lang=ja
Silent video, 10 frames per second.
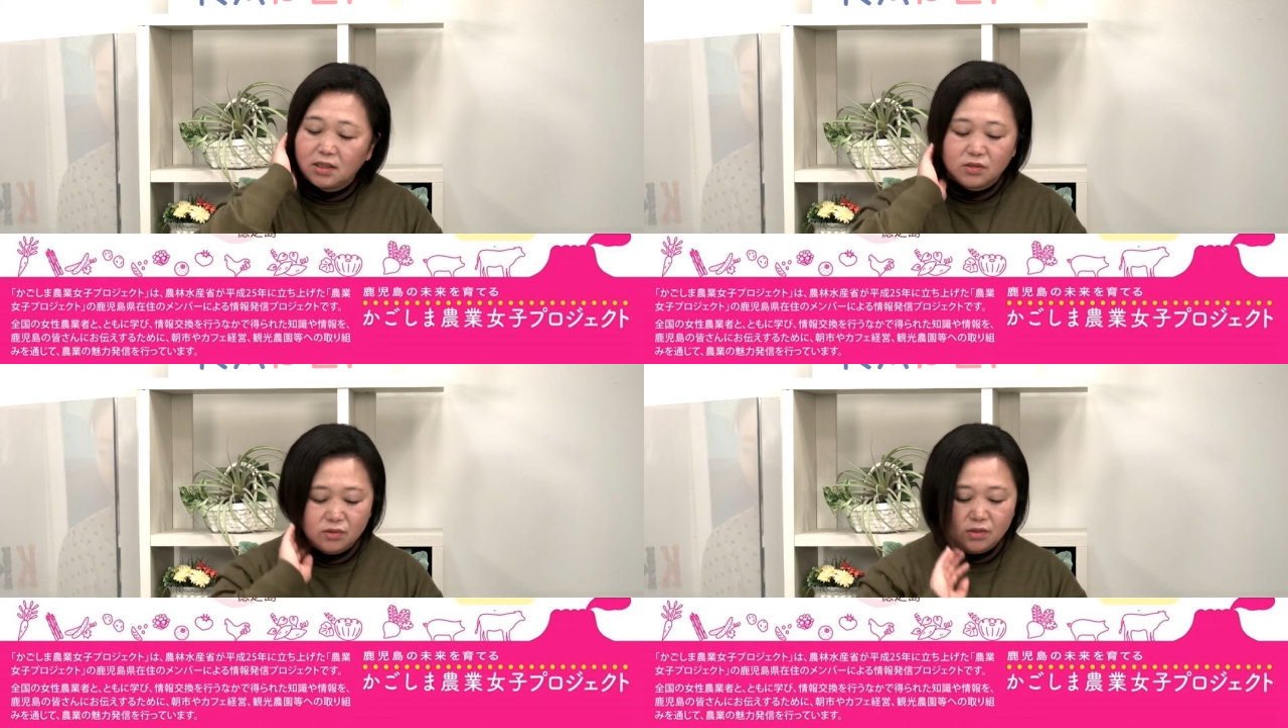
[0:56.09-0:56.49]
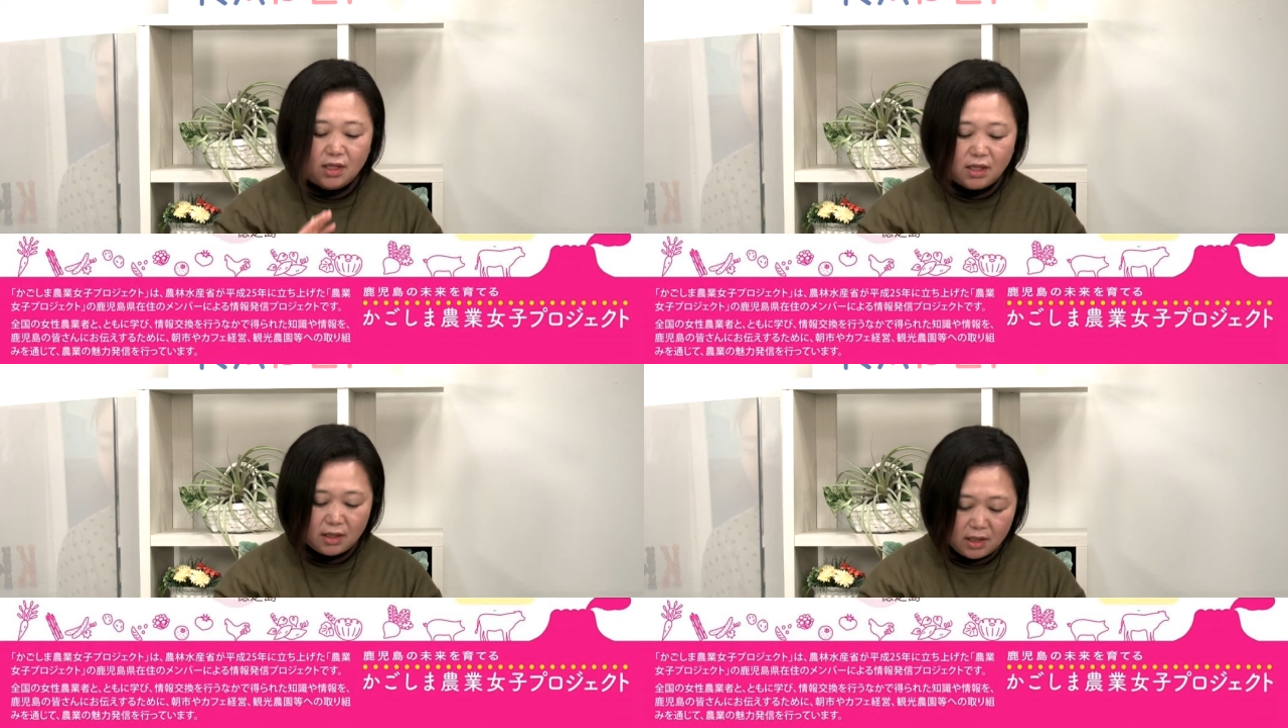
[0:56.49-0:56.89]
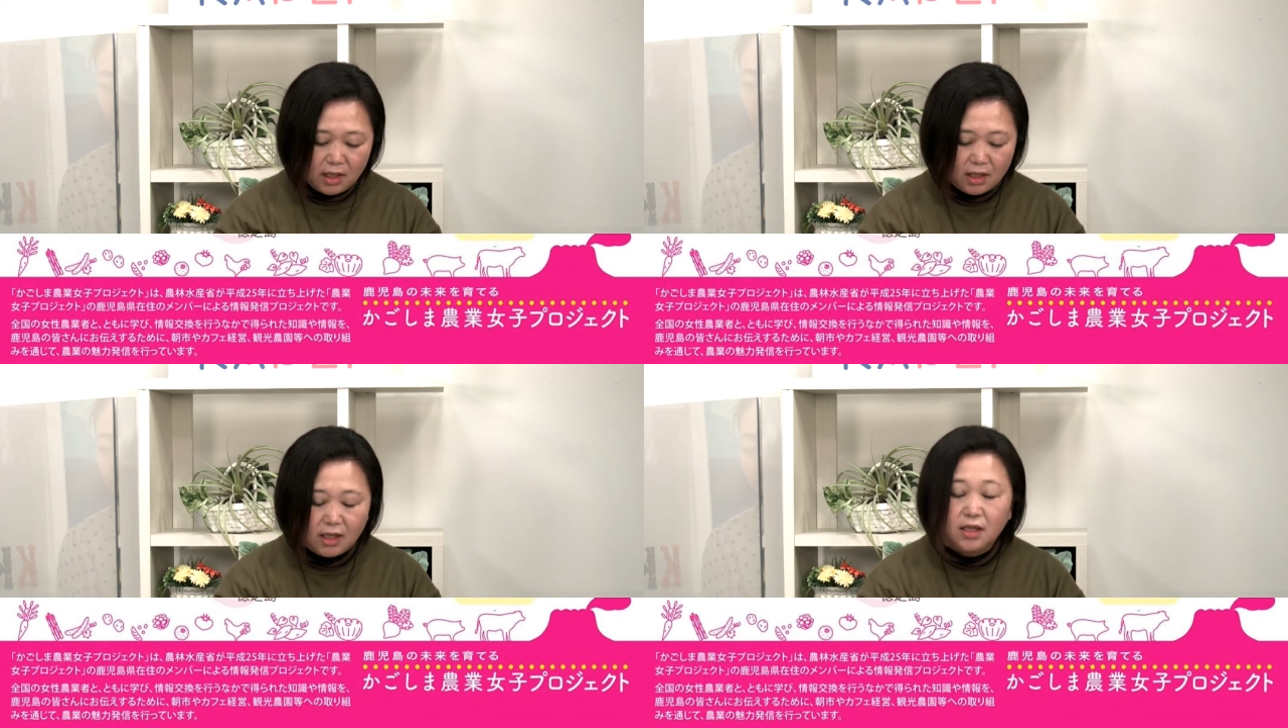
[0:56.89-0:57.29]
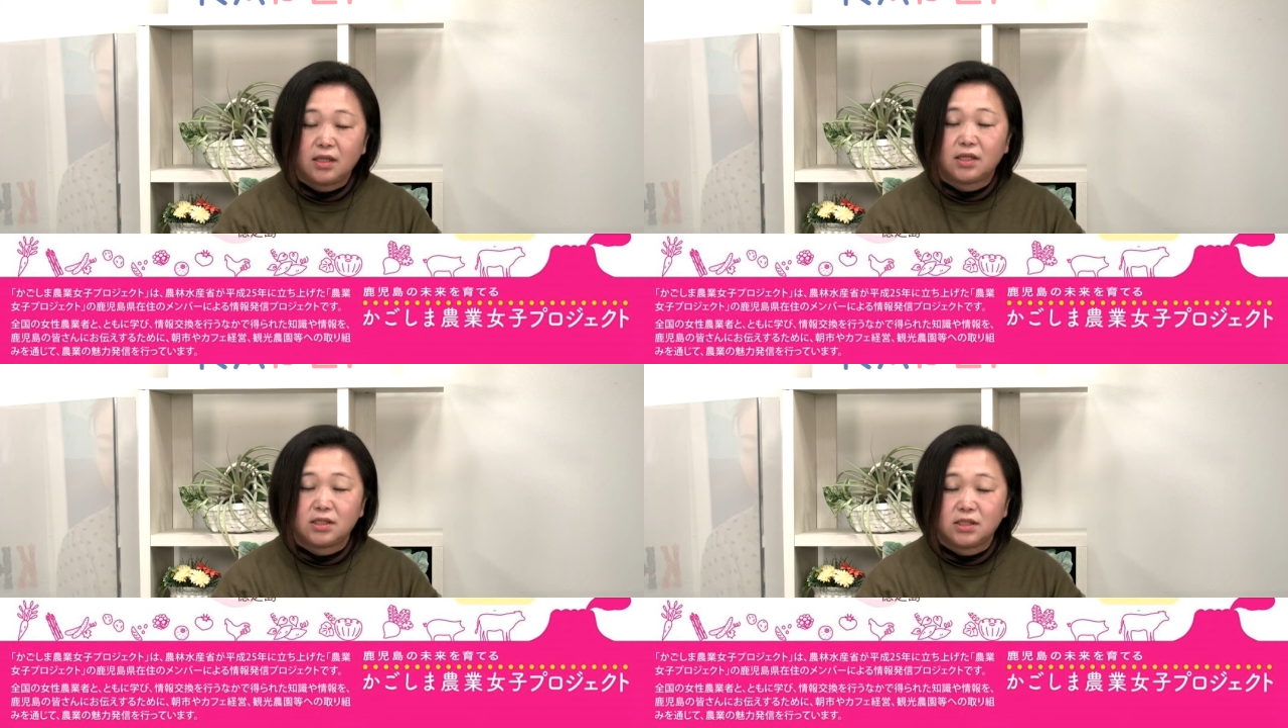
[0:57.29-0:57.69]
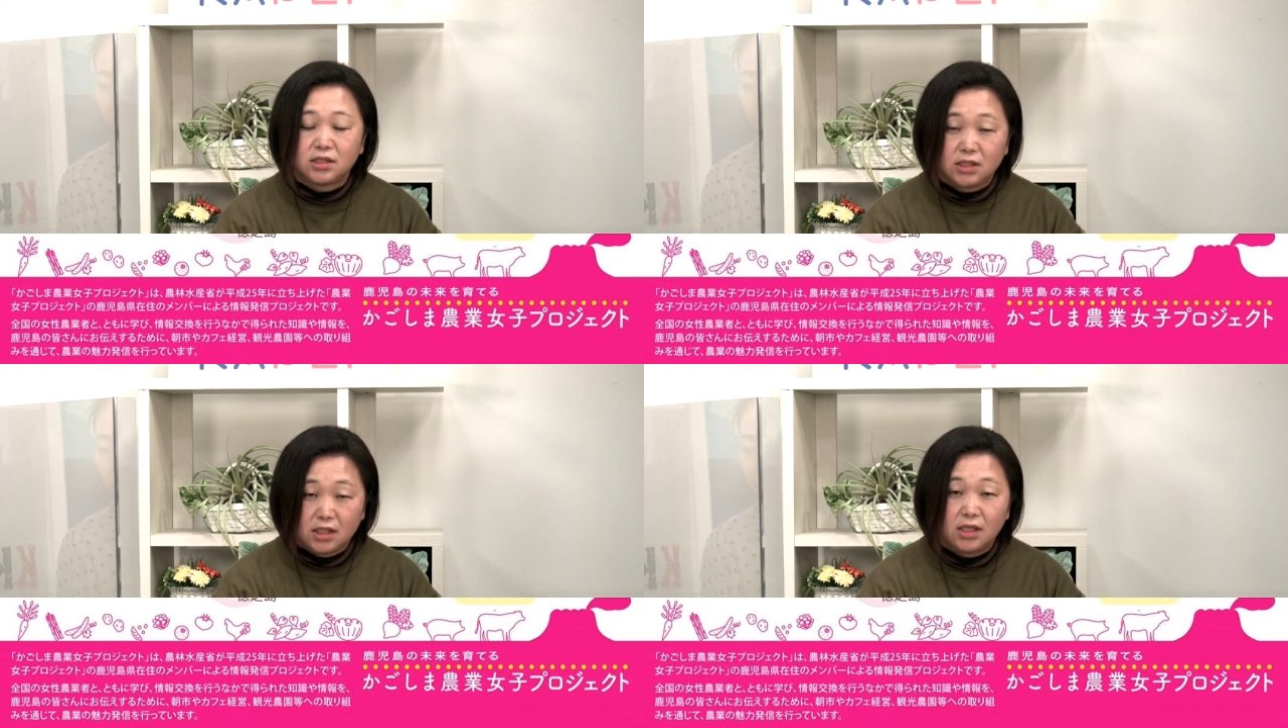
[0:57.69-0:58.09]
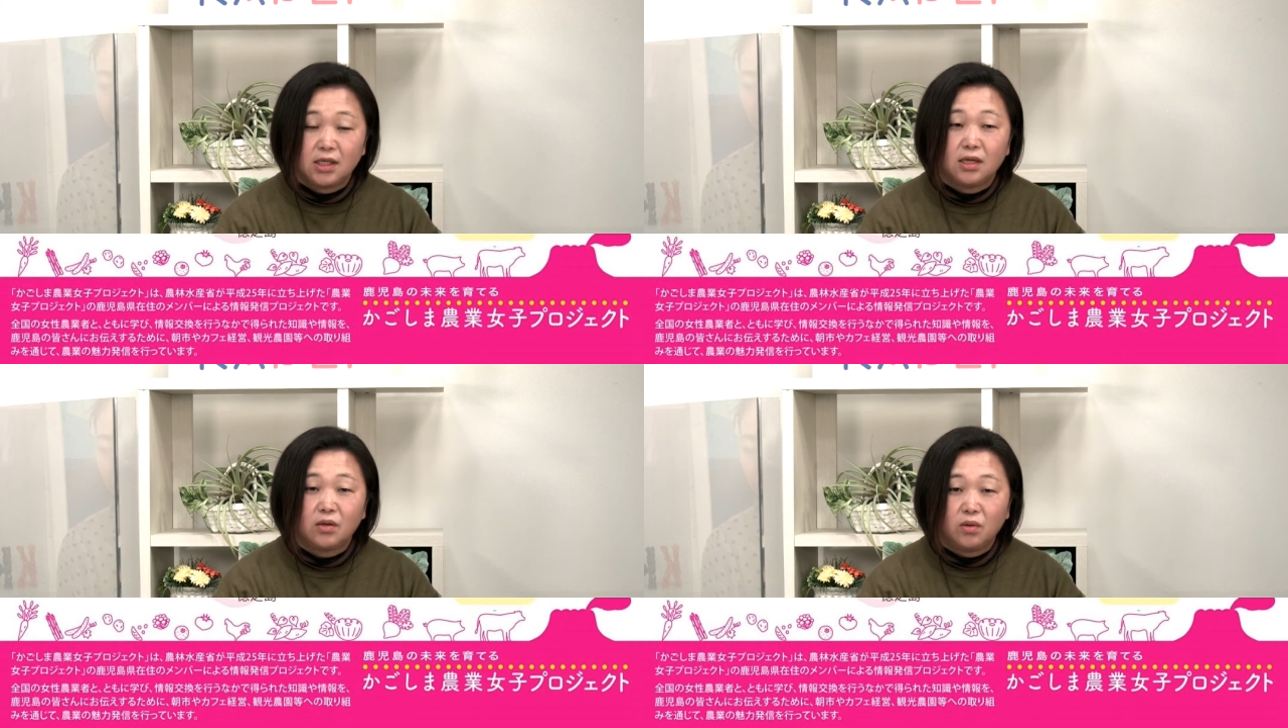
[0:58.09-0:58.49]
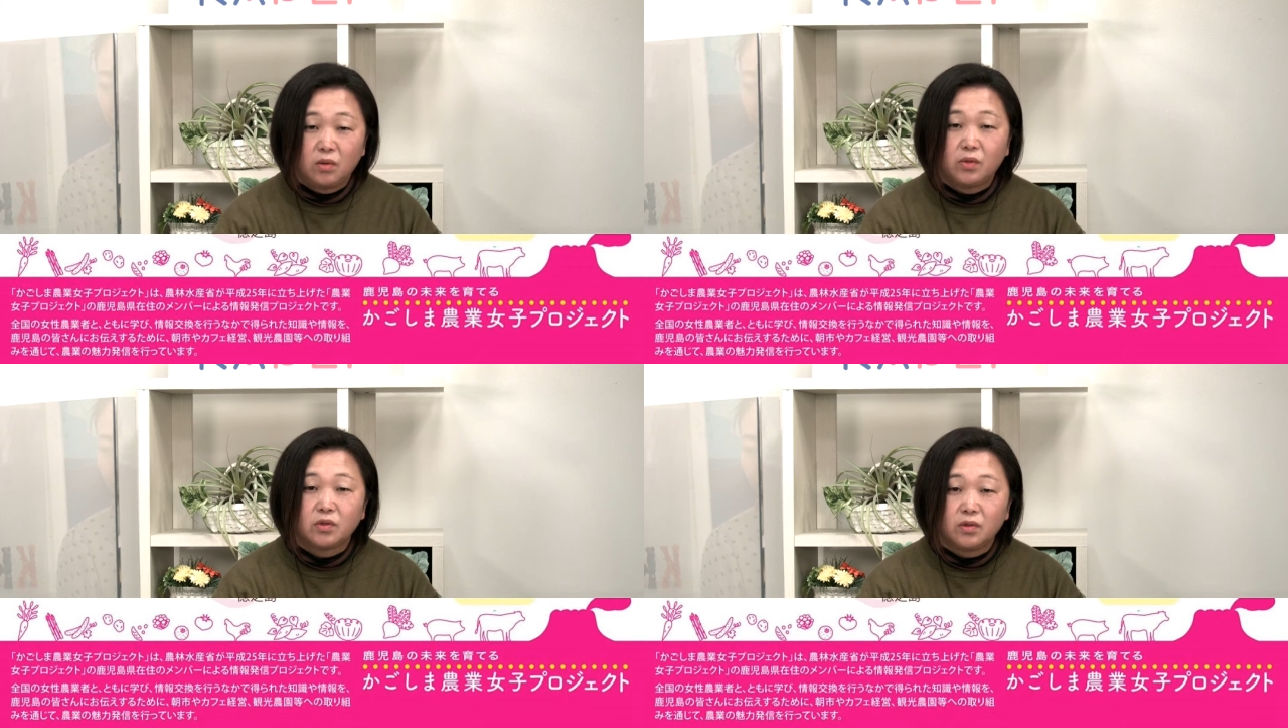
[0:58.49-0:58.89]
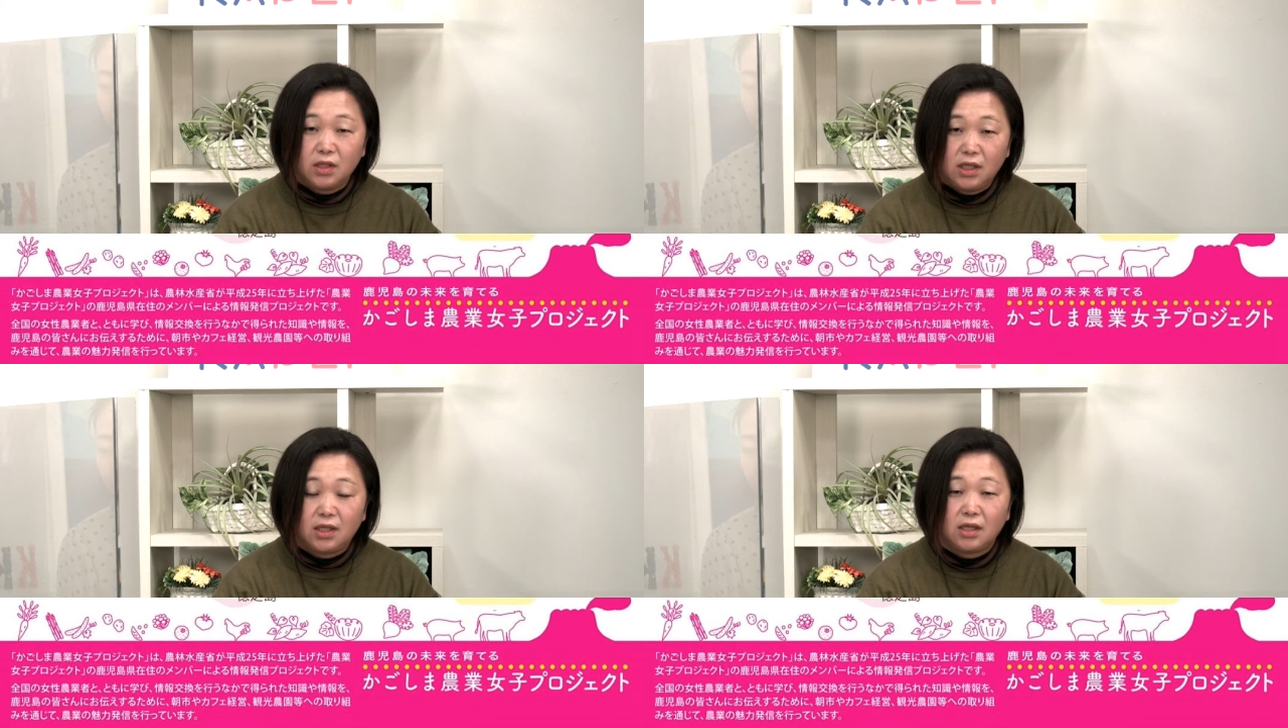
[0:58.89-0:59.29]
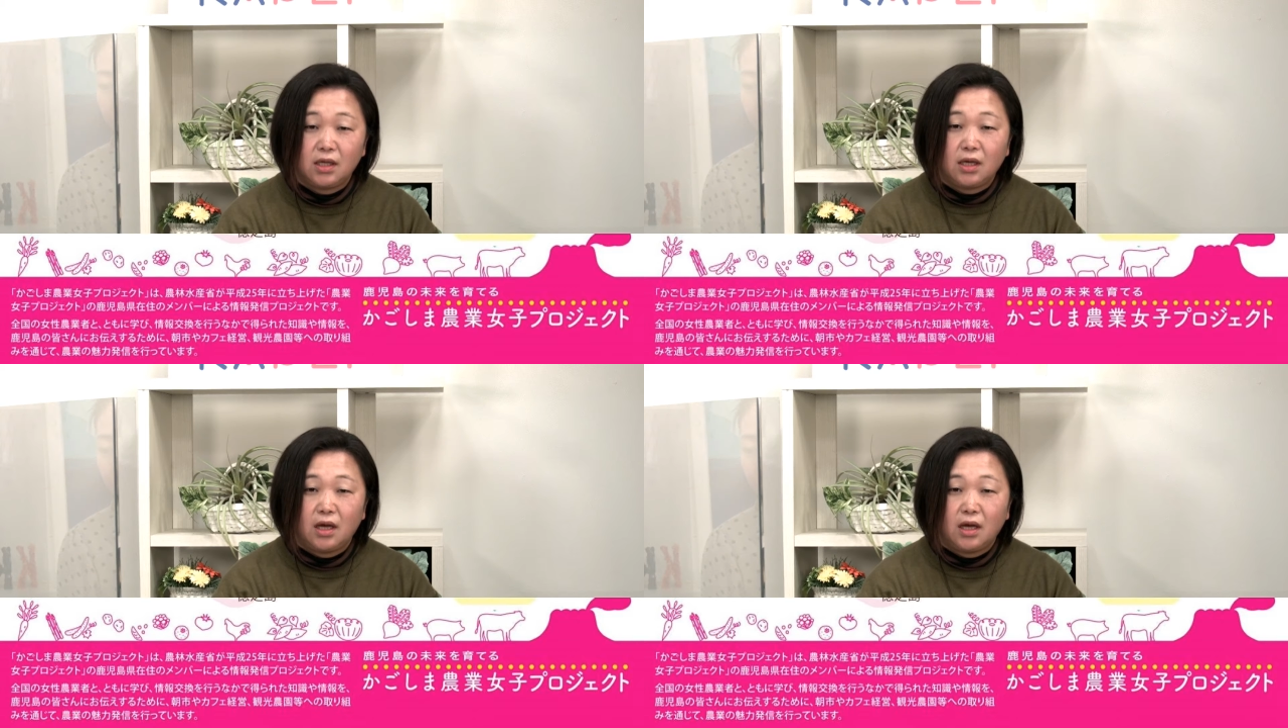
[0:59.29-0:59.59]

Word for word: する中で得られた知識をもとに